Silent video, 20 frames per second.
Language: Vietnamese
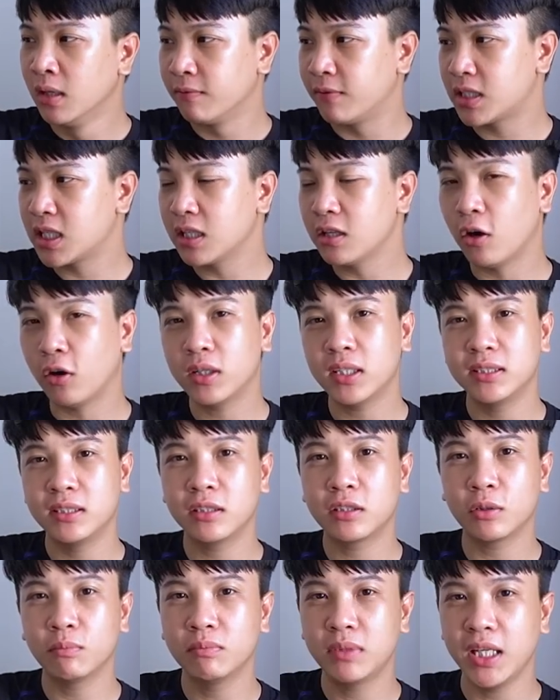Và trên đó là
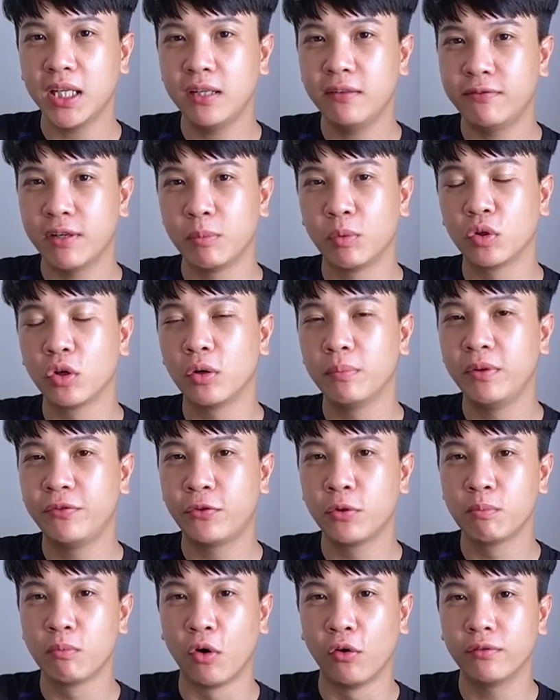những thông tin về bộ đôi
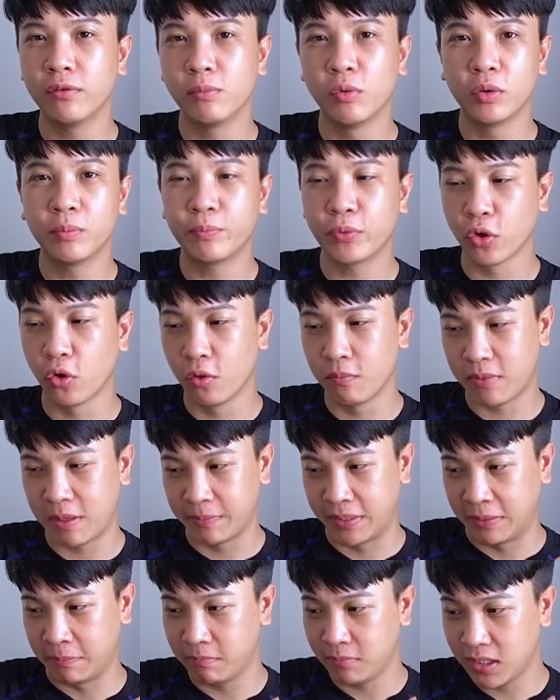Bifone 4 và 4 Pro mà
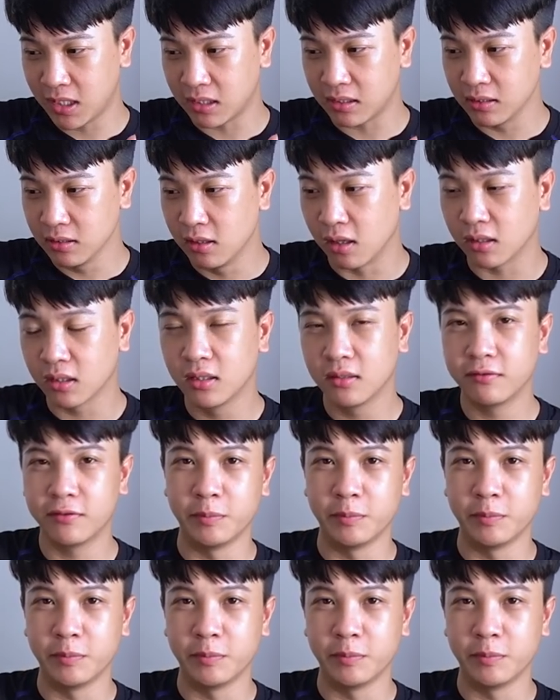mình nhận được